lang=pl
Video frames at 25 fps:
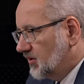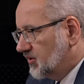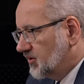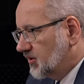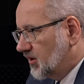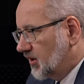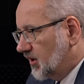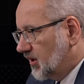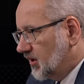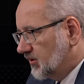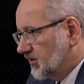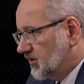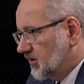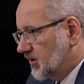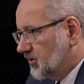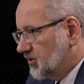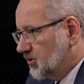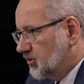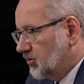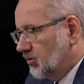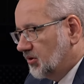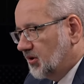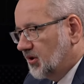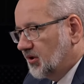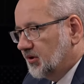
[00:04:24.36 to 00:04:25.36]
skracać
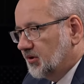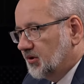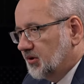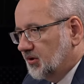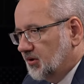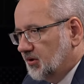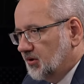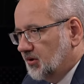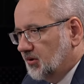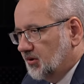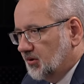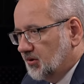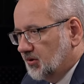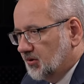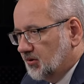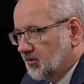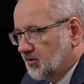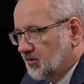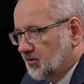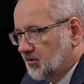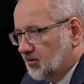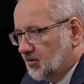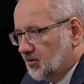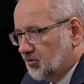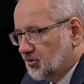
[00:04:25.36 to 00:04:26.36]
kolejki
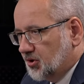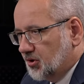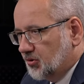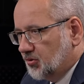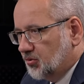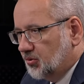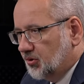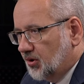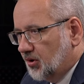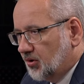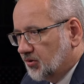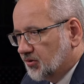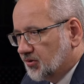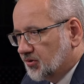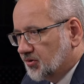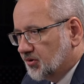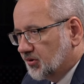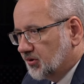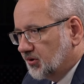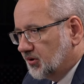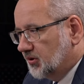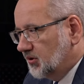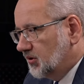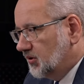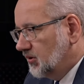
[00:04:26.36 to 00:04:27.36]
y,
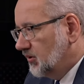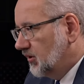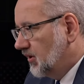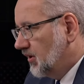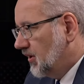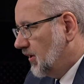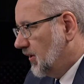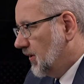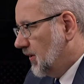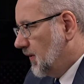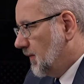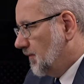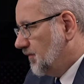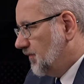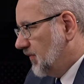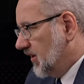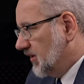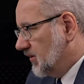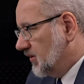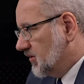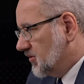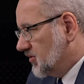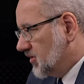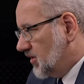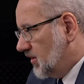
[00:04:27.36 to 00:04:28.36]
oczekujących. I
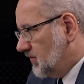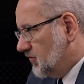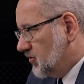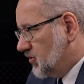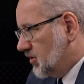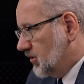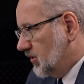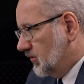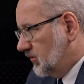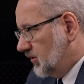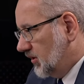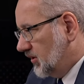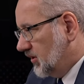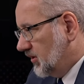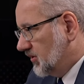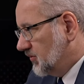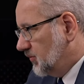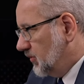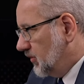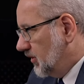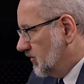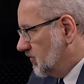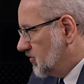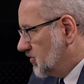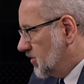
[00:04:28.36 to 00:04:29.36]
e, zawsze teraz
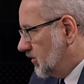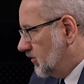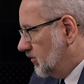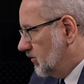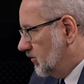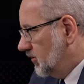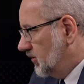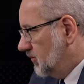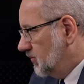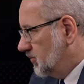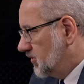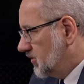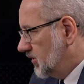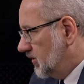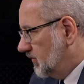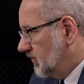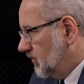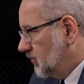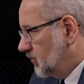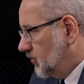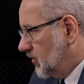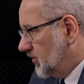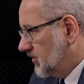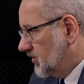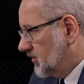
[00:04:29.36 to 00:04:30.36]
1 lipca
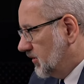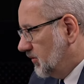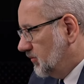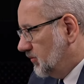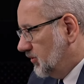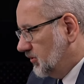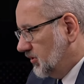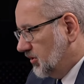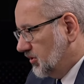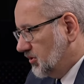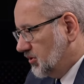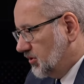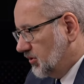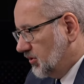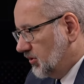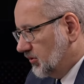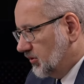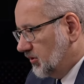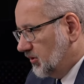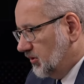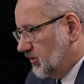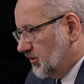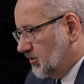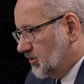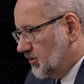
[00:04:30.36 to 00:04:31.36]
wypłacamy te
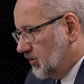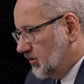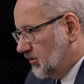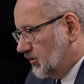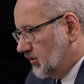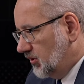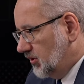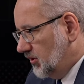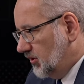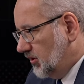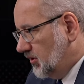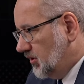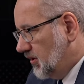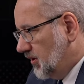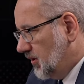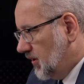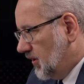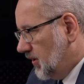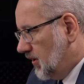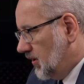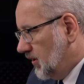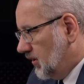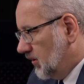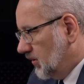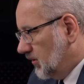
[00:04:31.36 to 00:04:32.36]
środki. Te środki
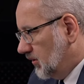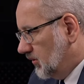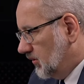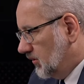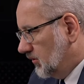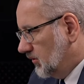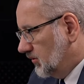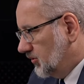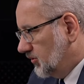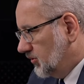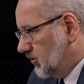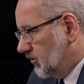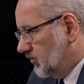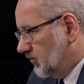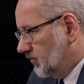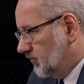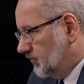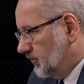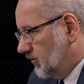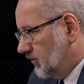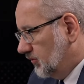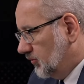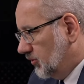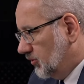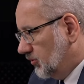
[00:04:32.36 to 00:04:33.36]
e, są
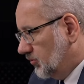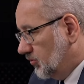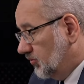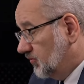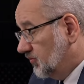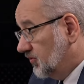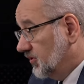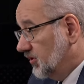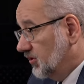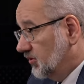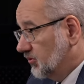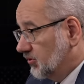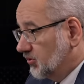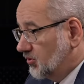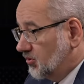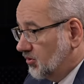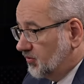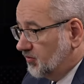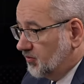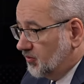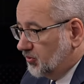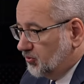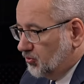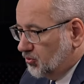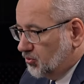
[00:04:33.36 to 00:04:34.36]
w tym roku
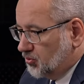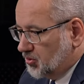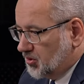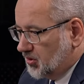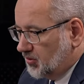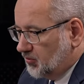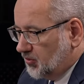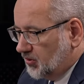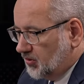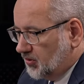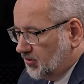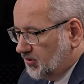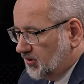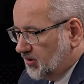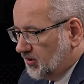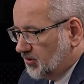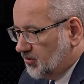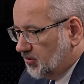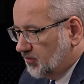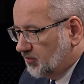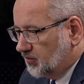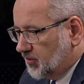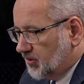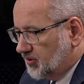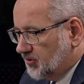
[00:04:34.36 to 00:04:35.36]
wyjątkowo duże, bo one
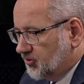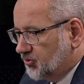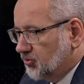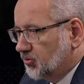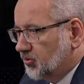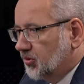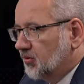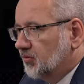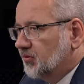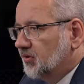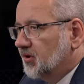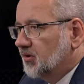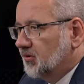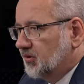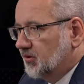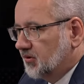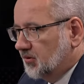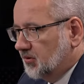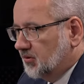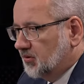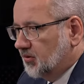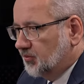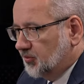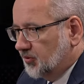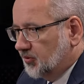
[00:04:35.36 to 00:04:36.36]
kompensują nie
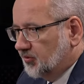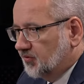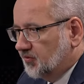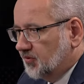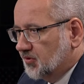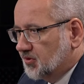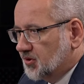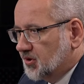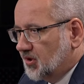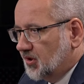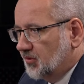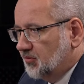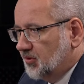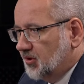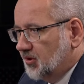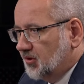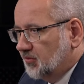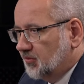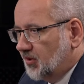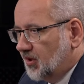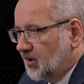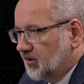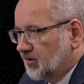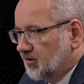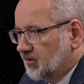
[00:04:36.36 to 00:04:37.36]
tylko podwyżkę
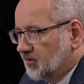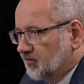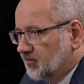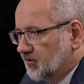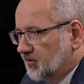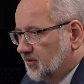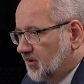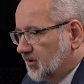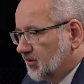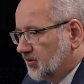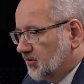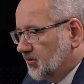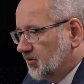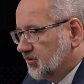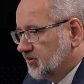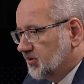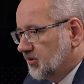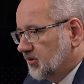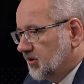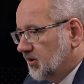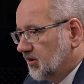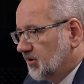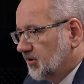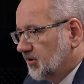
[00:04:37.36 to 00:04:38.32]
minimalnych wynagrodzeń,